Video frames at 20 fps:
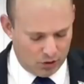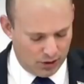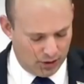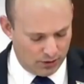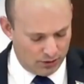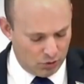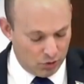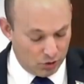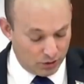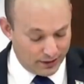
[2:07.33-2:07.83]
নাটক
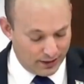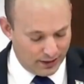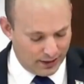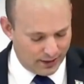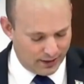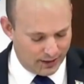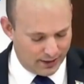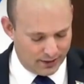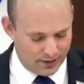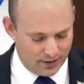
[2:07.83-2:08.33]
সাজিয়েছে
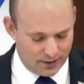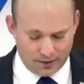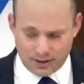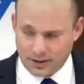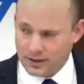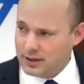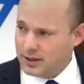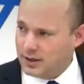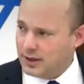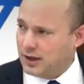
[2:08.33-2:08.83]

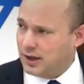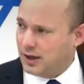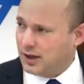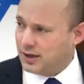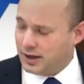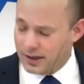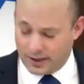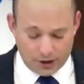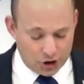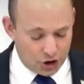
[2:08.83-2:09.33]
প্রতিরক্ষা
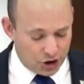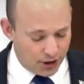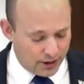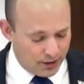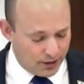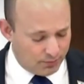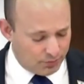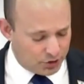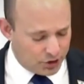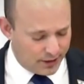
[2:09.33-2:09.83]
নীতিতে
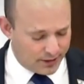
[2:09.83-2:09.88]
